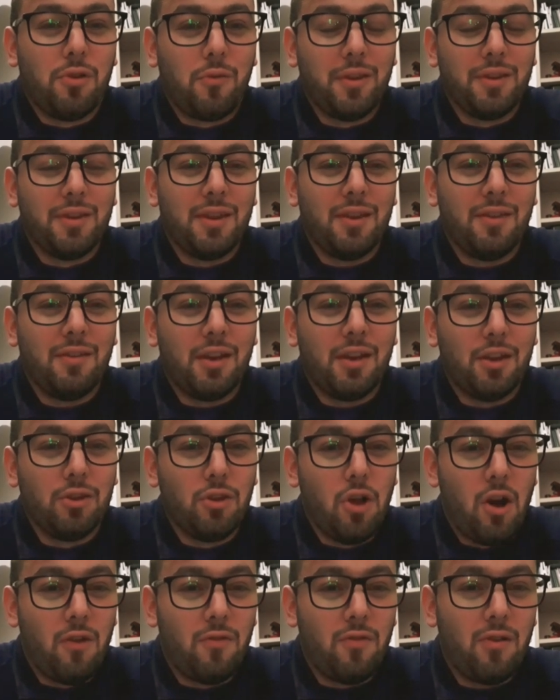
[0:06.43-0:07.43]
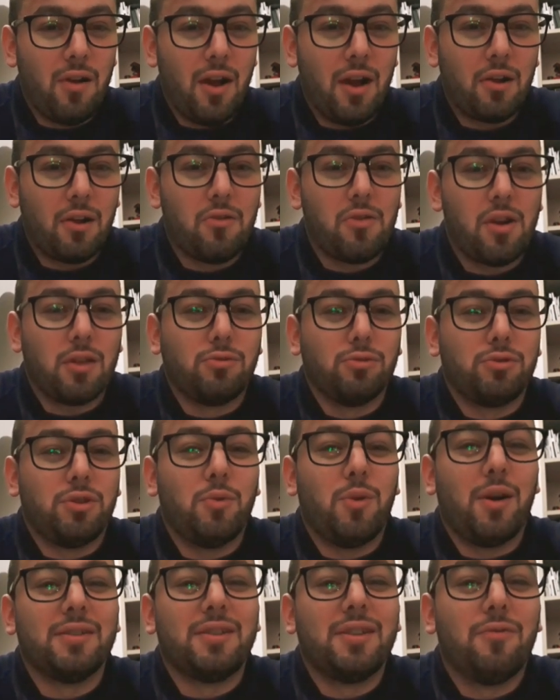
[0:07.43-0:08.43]
quindi rinnovo ancora a tutti
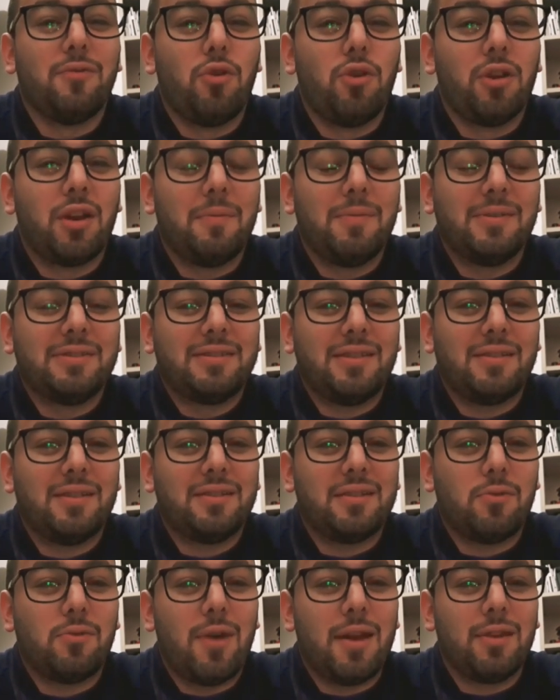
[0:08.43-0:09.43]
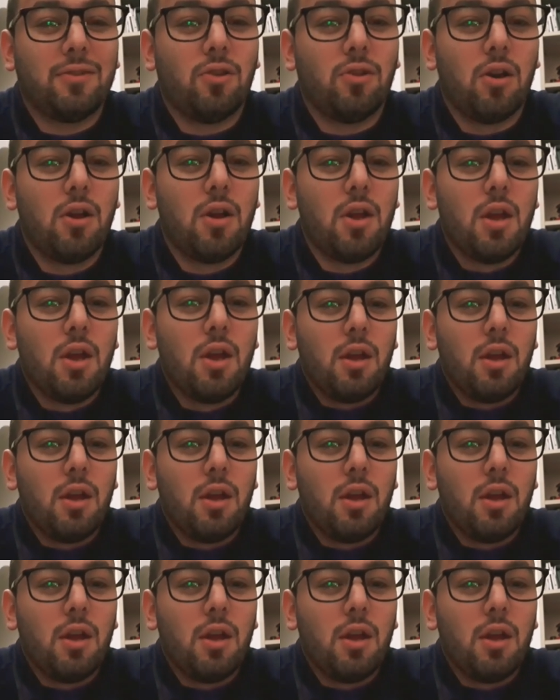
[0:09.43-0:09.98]
quanti voi che mi state seguendo